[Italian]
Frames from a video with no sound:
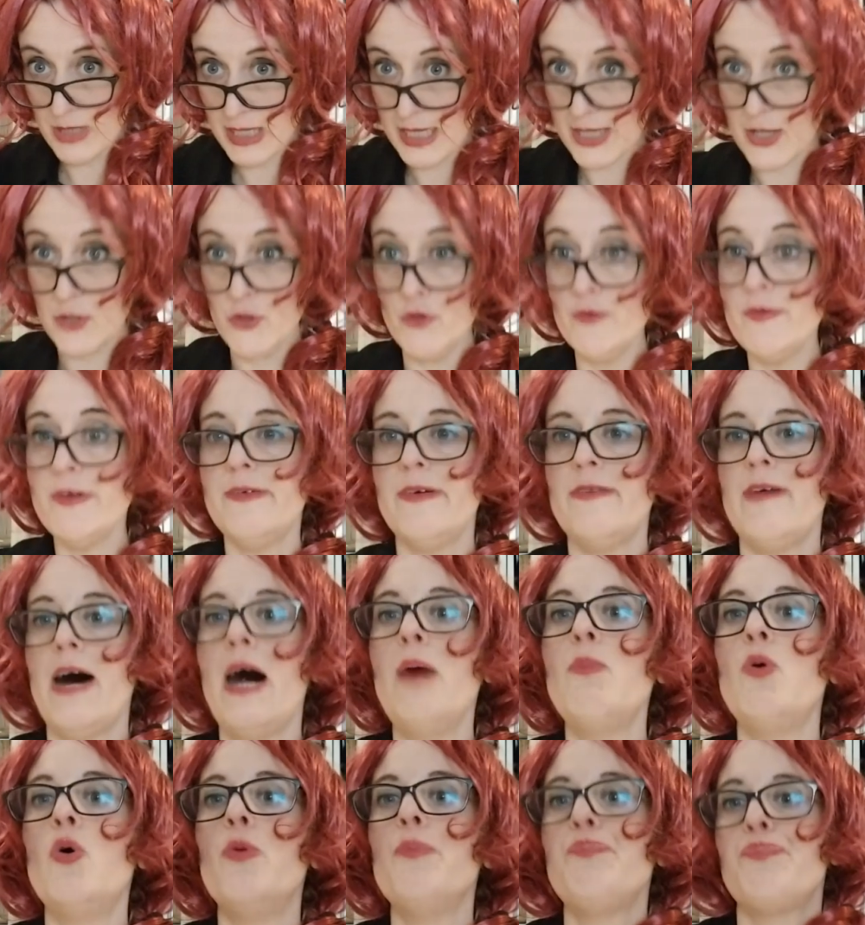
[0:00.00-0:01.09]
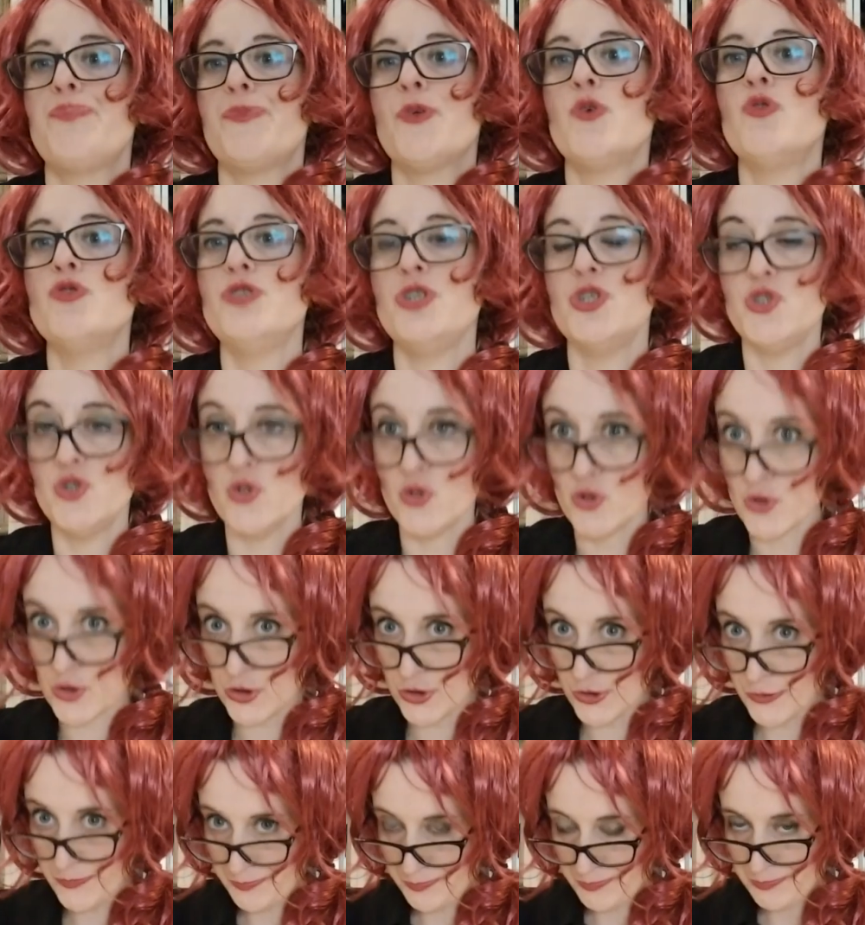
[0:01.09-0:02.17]
quella che noi vivevamo ogni
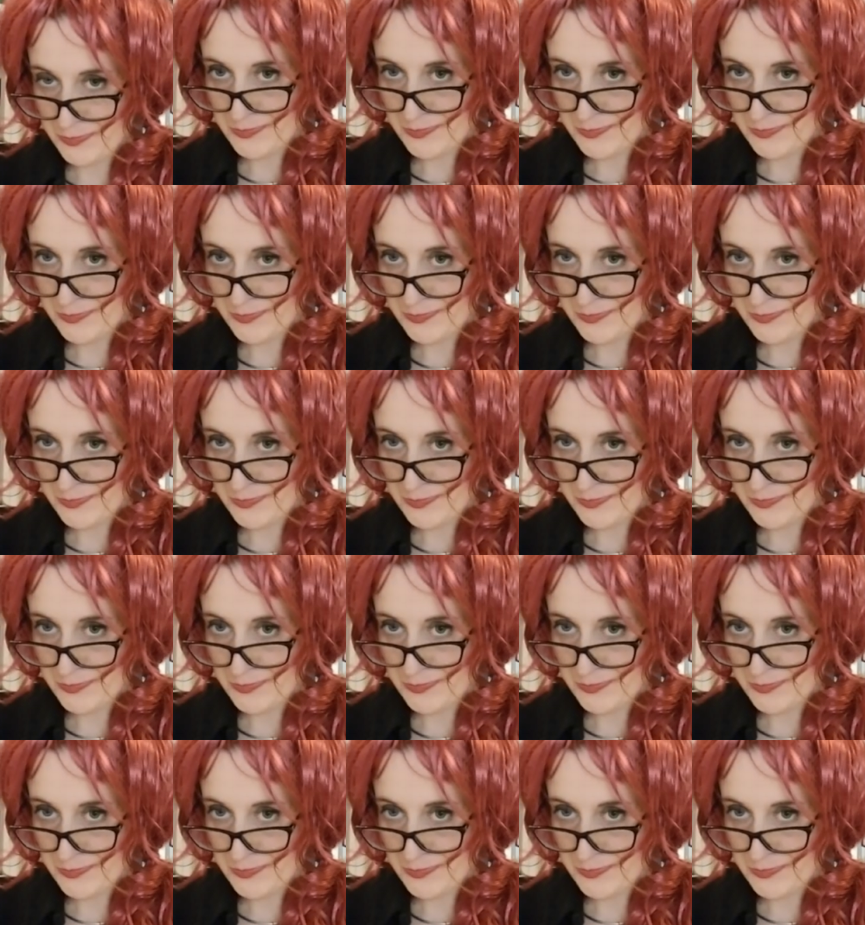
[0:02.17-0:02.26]
giorno.